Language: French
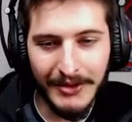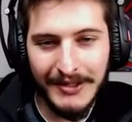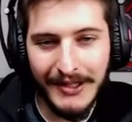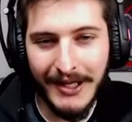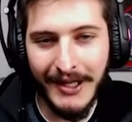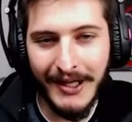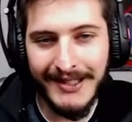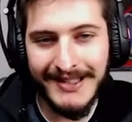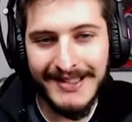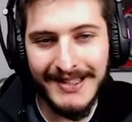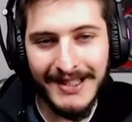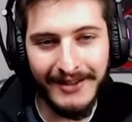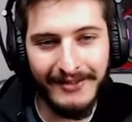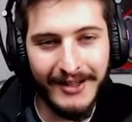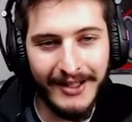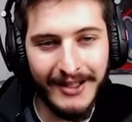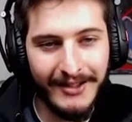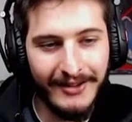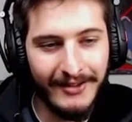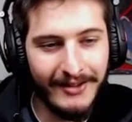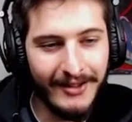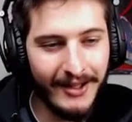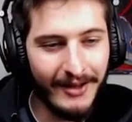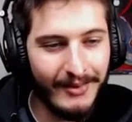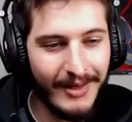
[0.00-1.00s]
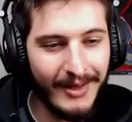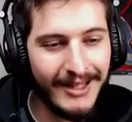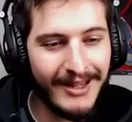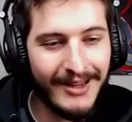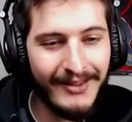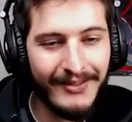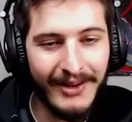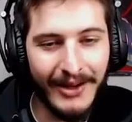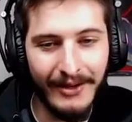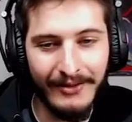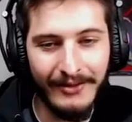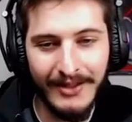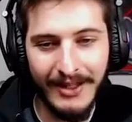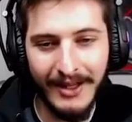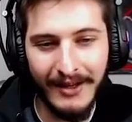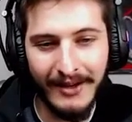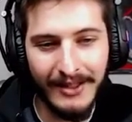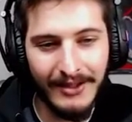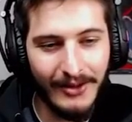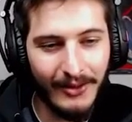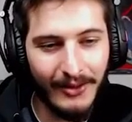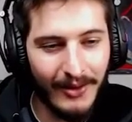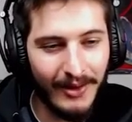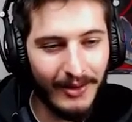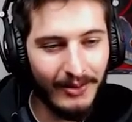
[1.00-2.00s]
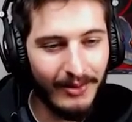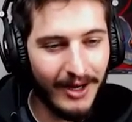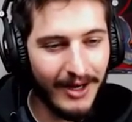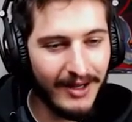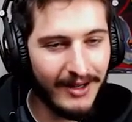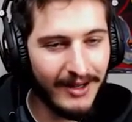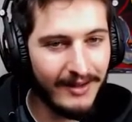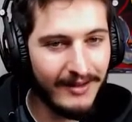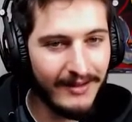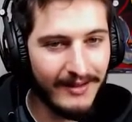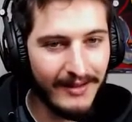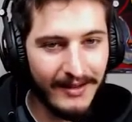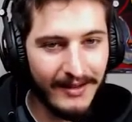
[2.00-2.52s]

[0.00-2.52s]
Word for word: ce que ça va donner. Le mec il va revenir avec trois bras.